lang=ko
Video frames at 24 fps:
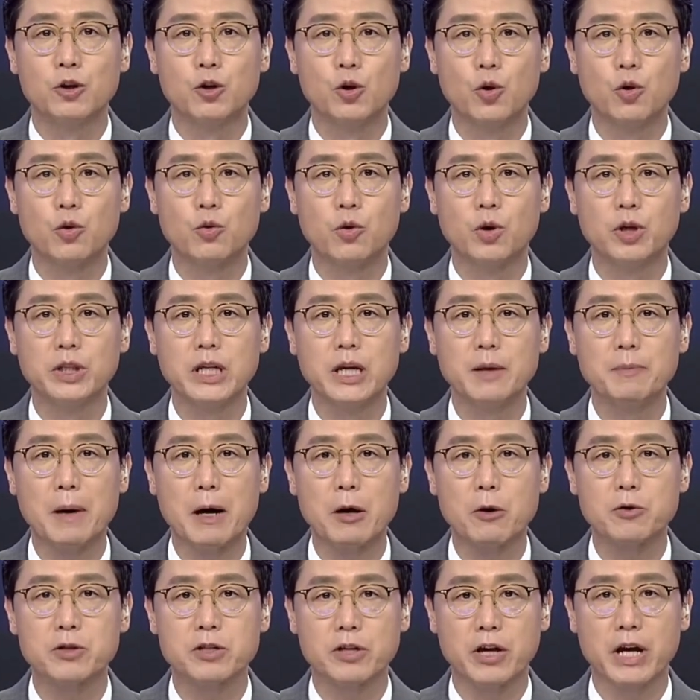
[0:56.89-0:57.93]
교권이
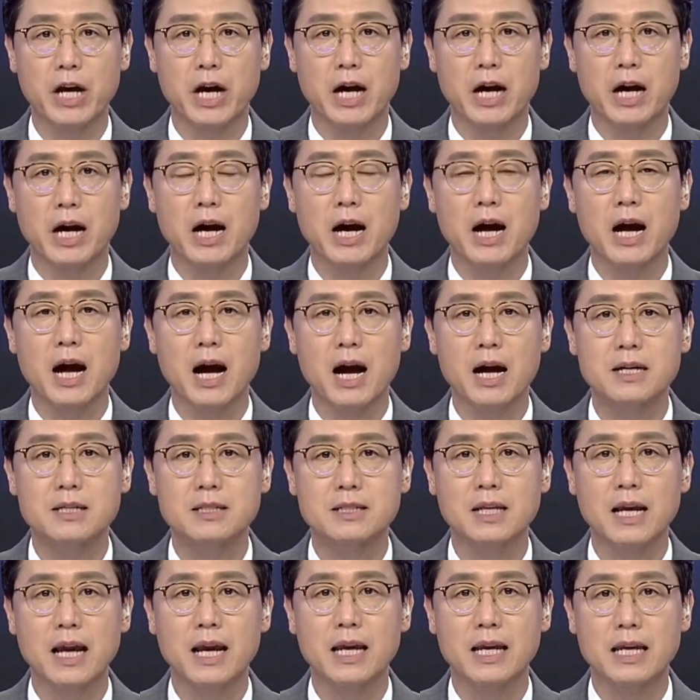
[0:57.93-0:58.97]
바로서야
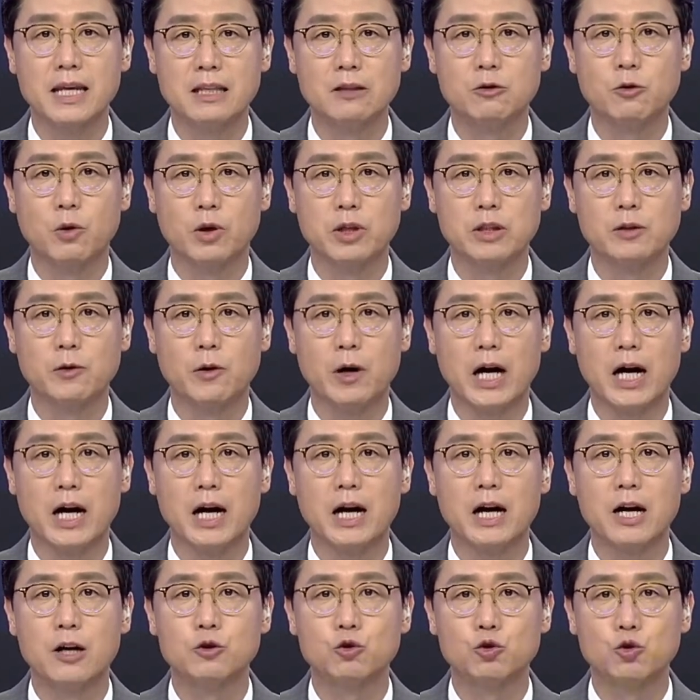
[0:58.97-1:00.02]
학생
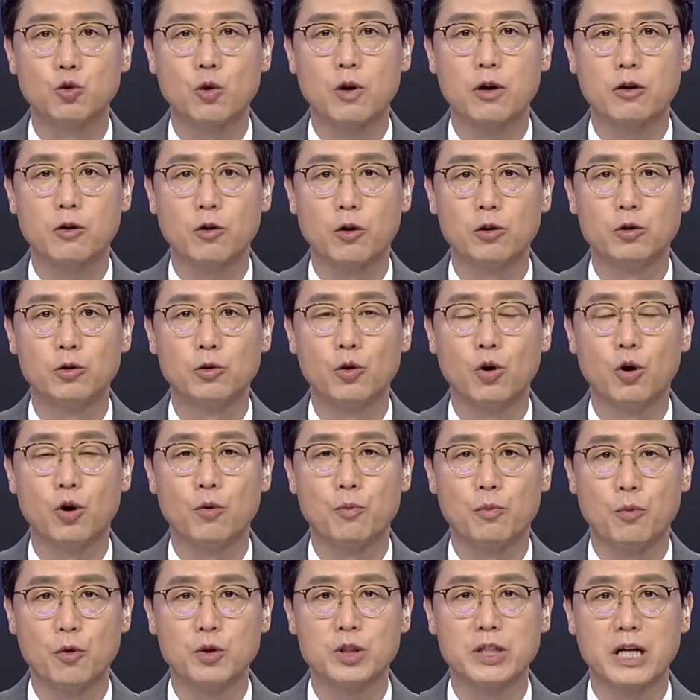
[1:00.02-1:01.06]
인권과
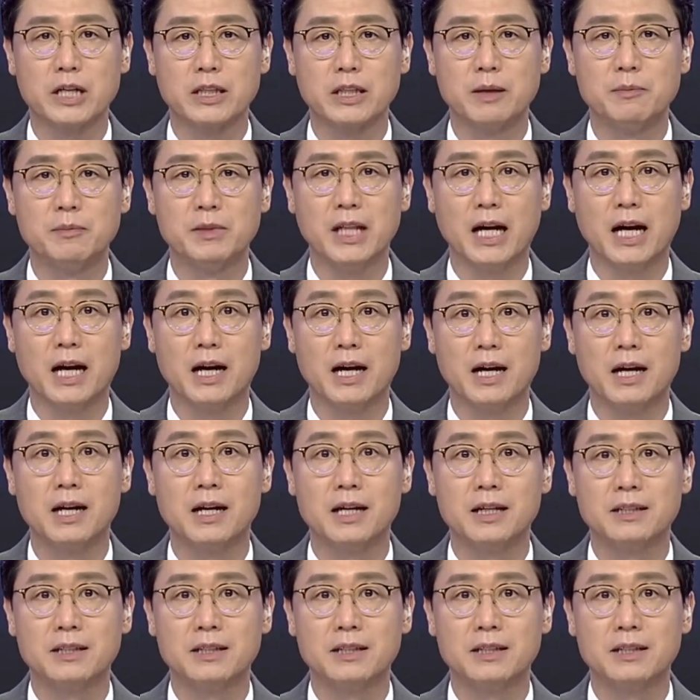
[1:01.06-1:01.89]
수업권도 보장됩니다.